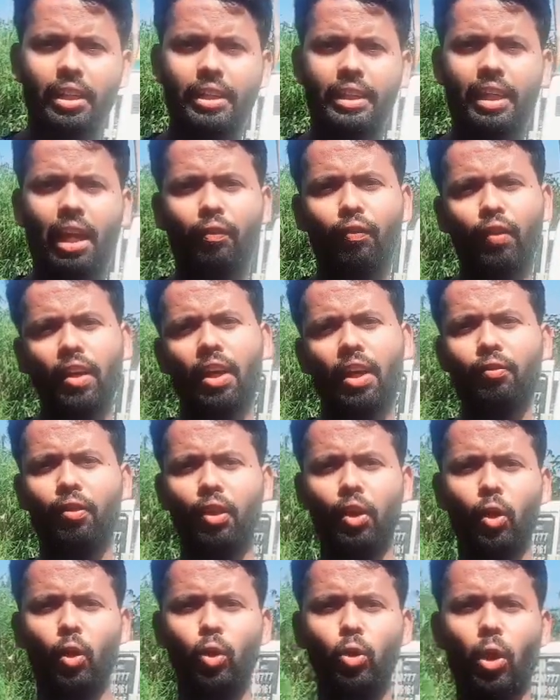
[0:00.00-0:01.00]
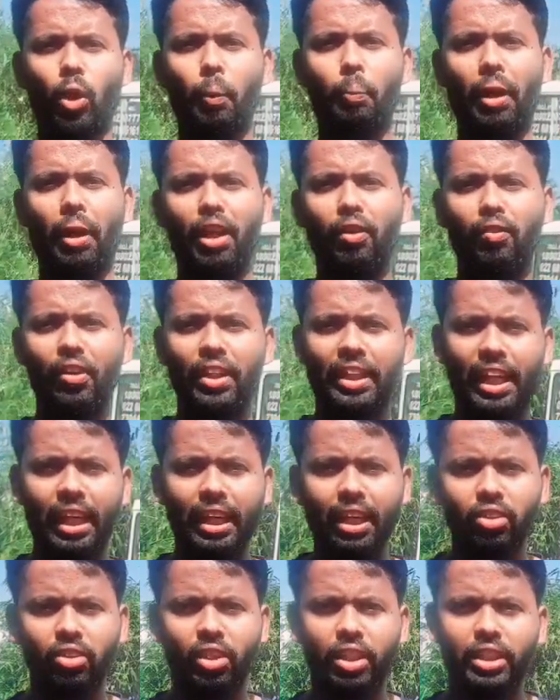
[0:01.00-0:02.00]
या फिर ये वीडियो तो आप एनी देख
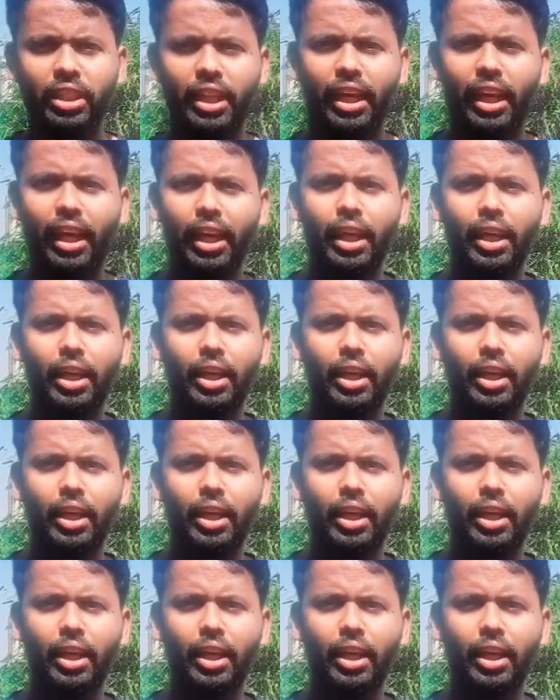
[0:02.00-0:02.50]
ही सकते हैं